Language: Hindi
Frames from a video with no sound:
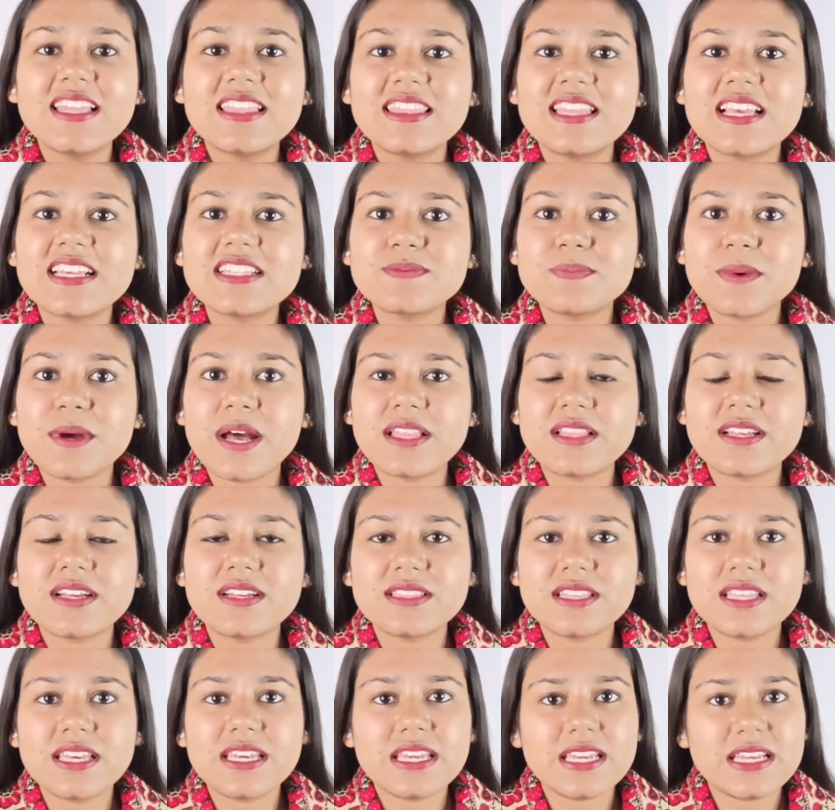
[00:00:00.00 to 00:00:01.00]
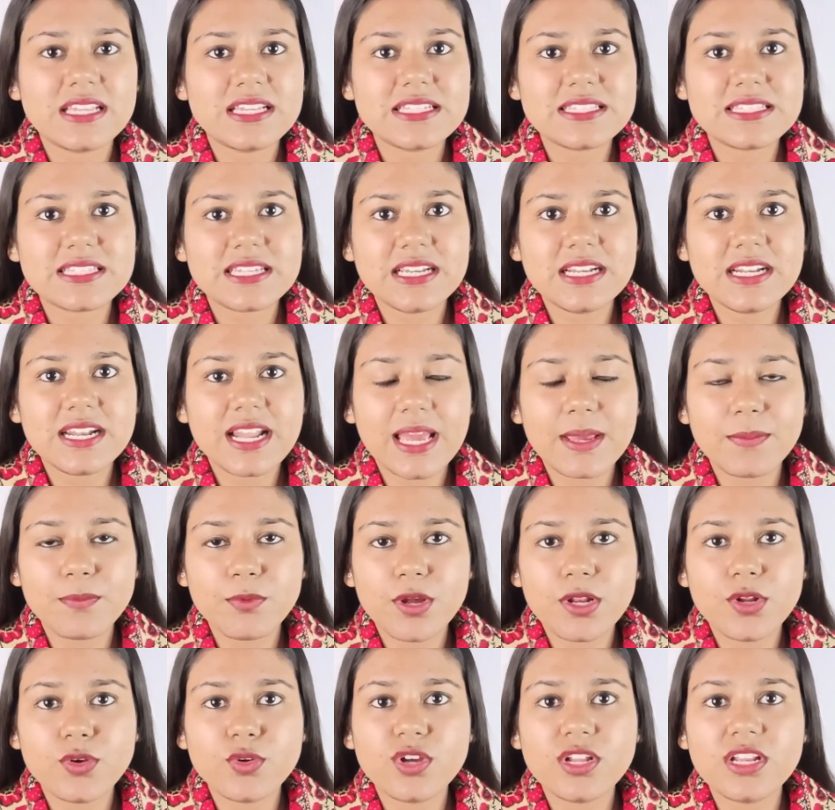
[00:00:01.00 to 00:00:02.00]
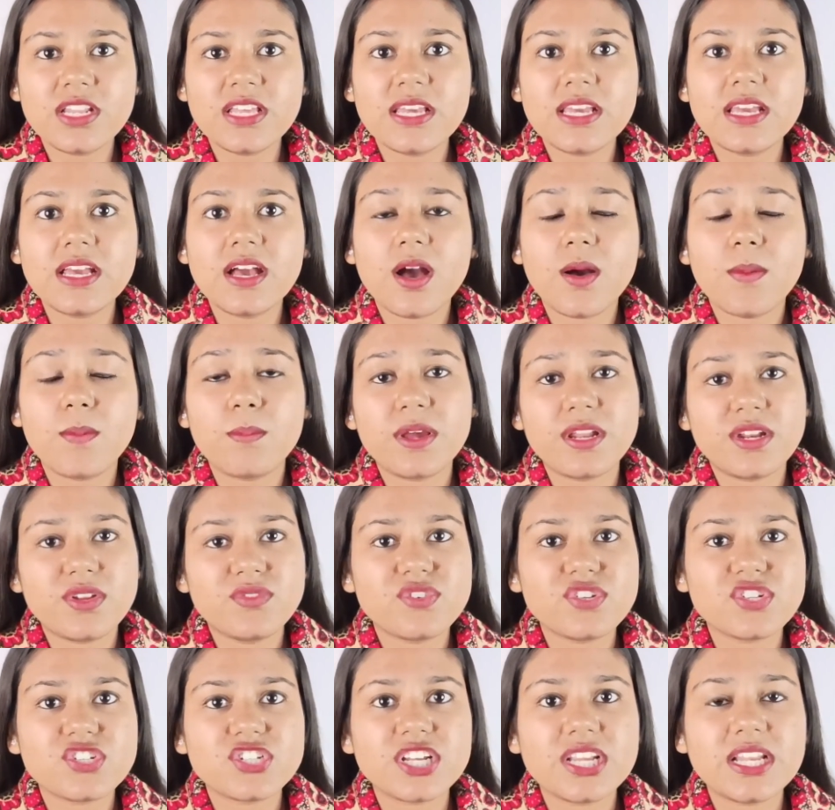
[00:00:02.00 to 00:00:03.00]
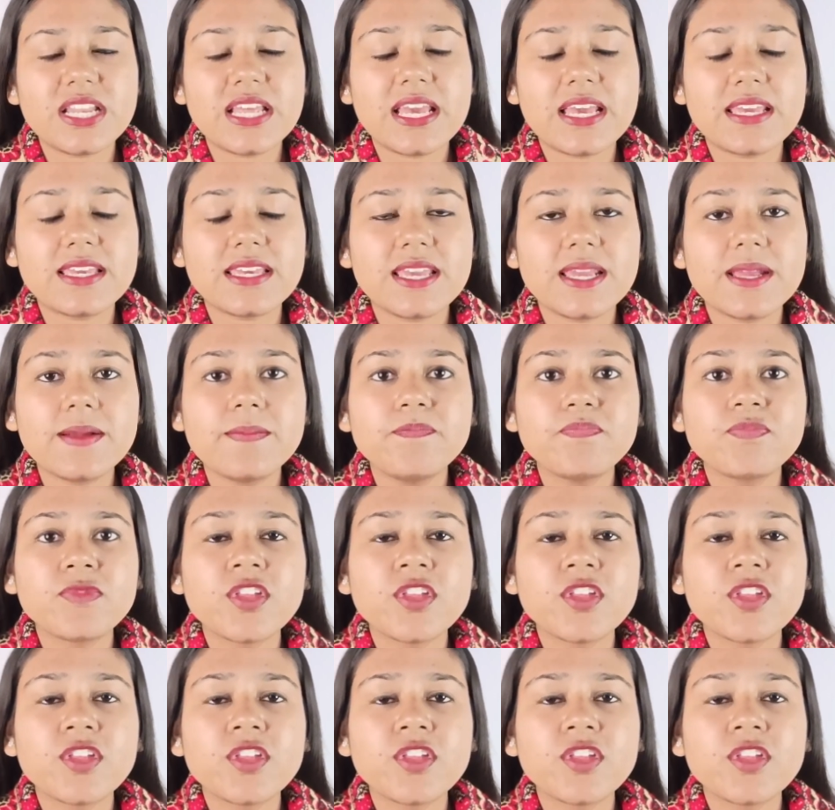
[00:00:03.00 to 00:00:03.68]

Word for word: नेक्स्ट बात करते हैं किन स्किन टाइप वालों के लिए अब बेनिफिशियल है ये